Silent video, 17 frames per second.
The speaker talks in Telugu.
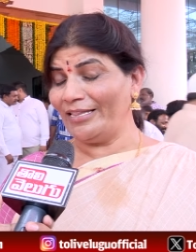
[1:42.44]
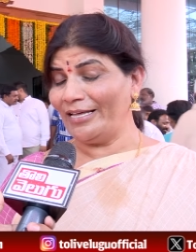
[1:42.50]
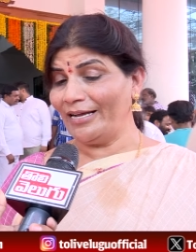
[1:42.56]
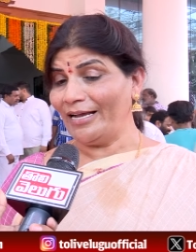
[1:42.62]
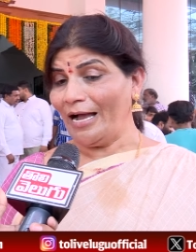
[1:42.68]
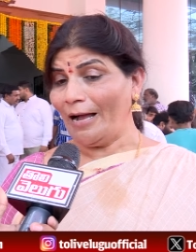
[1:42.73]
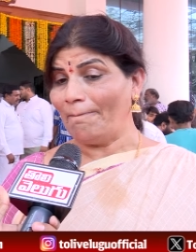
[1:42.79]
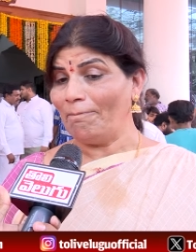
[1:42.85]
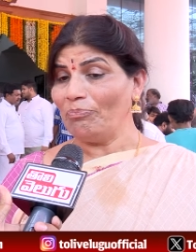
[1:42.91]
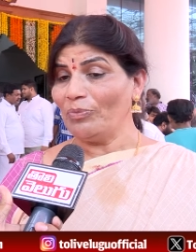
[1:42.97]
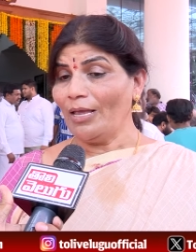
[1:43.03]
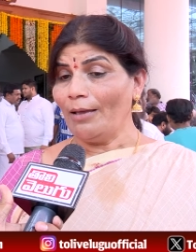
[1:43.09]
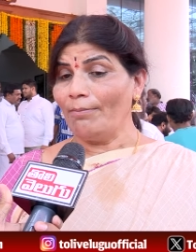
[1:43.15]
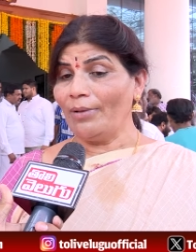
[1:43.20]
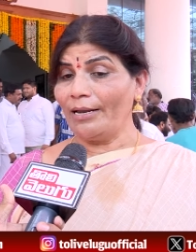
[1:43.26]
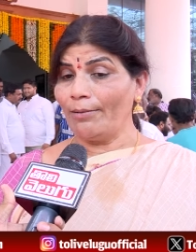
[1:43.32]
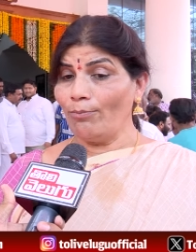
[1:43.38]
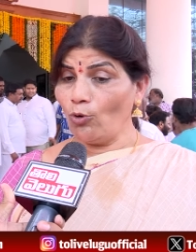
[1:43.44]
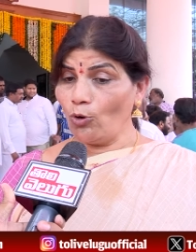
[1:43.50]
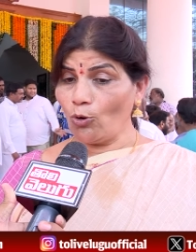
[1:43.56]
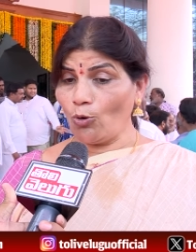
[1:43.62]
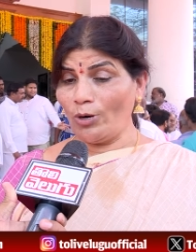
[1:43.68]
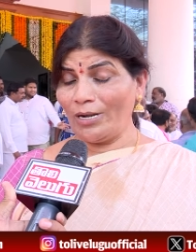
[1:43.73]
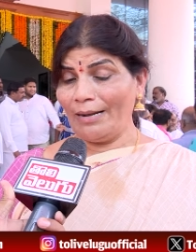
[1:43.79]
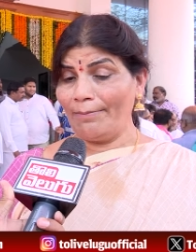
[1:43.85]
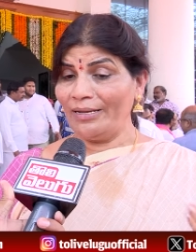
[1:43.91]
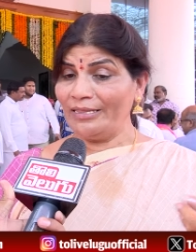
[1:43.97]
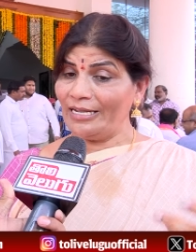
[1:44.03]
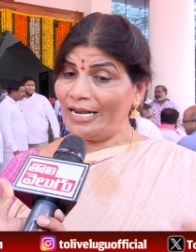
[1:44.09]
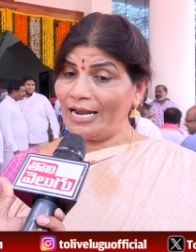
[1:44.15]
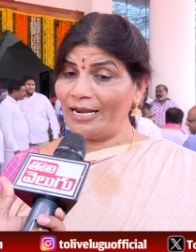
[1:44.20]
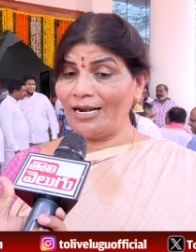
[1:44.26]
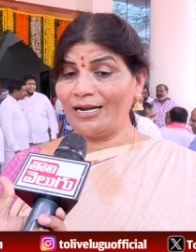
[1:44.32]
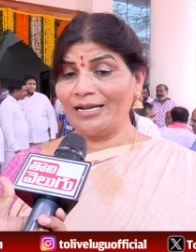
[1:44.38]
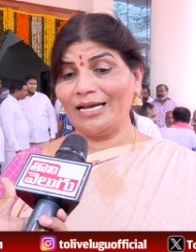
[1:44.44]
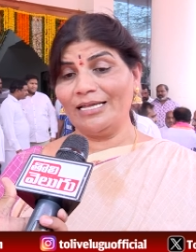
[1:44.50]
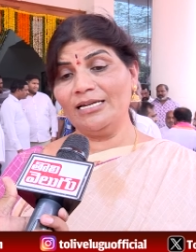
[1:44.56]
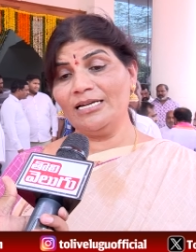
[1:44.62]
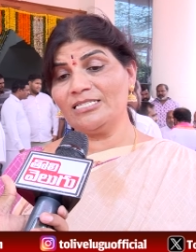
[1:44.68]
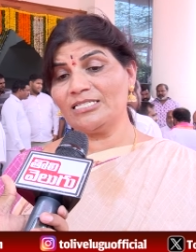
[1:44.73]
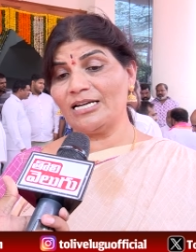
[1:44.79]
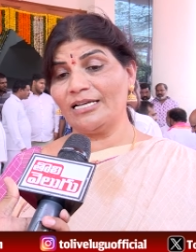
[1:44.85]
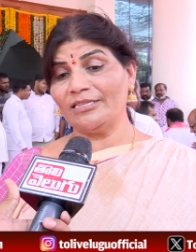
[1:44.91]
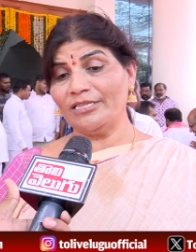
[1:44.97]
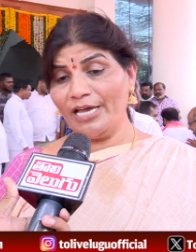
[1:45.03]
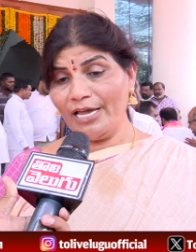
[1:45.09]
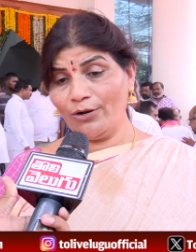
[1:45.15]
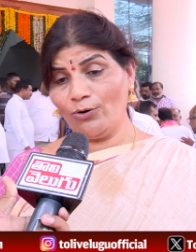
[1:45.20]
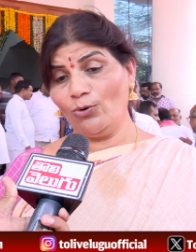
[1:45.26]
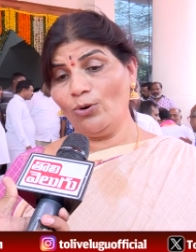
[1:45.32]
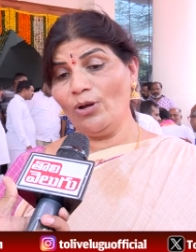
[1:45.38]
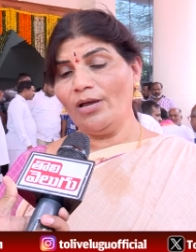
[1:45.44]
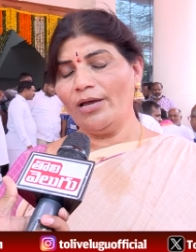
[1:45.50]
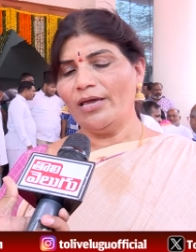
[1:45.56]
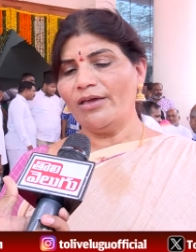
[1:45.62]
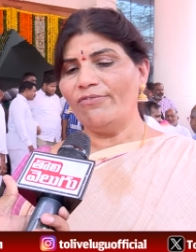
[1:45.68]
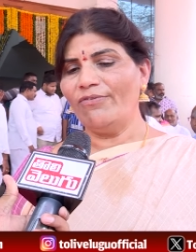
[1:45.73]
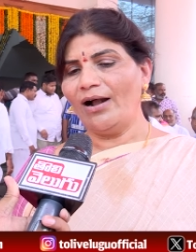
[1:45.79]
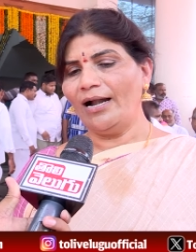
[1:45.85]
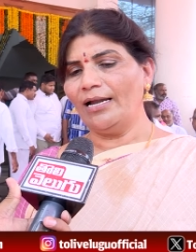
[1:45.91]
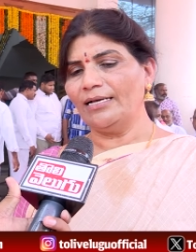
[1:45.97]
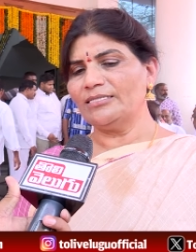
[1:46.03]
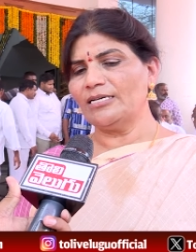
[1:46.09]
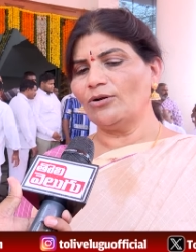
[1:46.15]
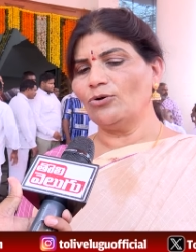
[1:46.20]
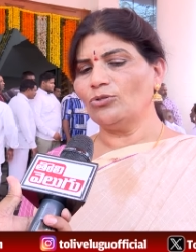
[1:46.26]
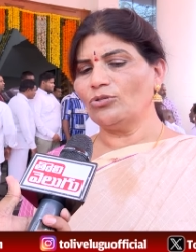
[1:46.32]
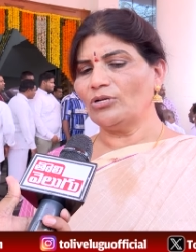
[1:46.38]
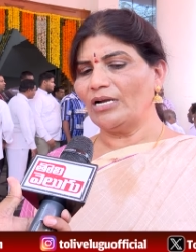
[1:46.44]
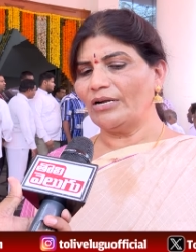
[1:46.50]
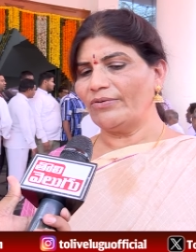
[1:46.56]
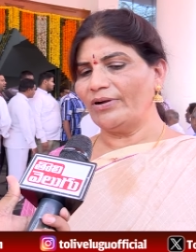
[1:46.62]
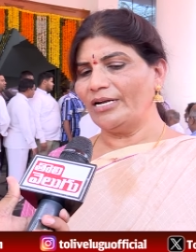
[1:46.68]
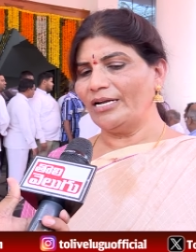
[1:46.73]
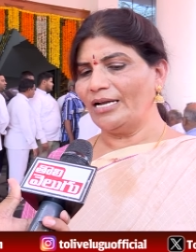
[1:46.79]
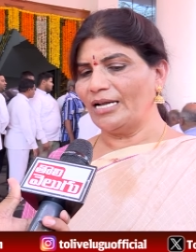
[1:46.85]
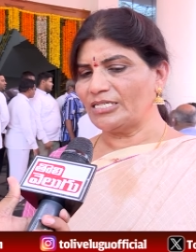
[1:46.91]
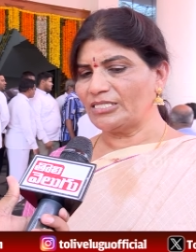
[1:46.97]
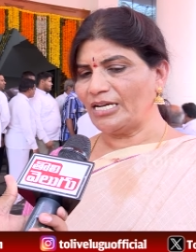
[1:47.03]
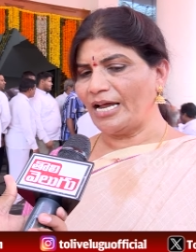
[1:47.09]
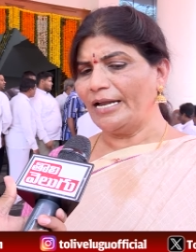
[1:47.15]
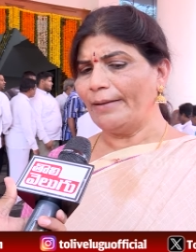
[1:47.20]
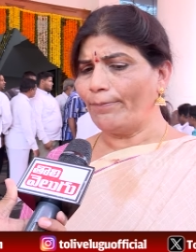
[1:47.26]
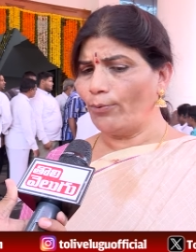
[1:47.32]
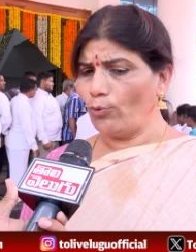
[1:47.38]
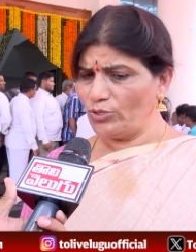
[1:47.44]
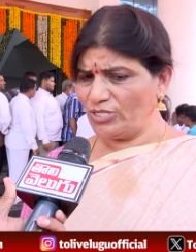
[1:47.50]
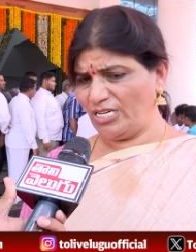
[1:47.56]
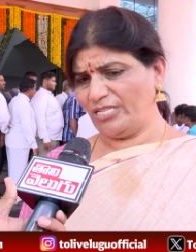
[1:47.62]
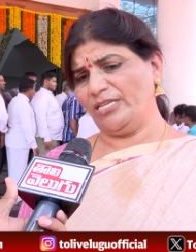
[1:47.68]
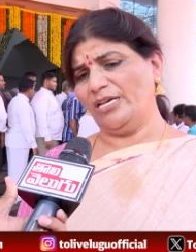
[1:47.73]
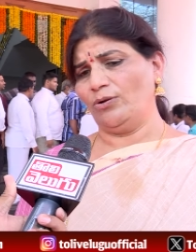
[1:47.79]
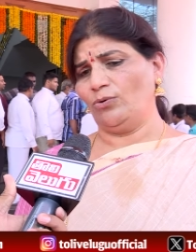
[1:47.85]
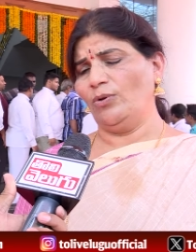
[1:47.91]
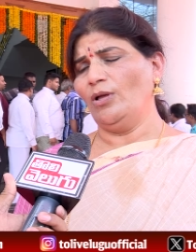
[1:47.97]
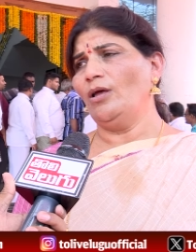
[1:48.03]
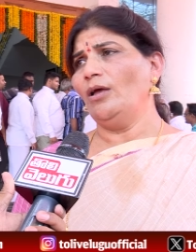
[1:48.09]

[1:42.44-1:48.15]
విధంగా మరి మూడు కోట్ల మంది నాన్నడు కదిలించిన తీరు ఇవాళ జరుగుతున్నటువంటి నష్టాన్ని పూడ్చే తీరు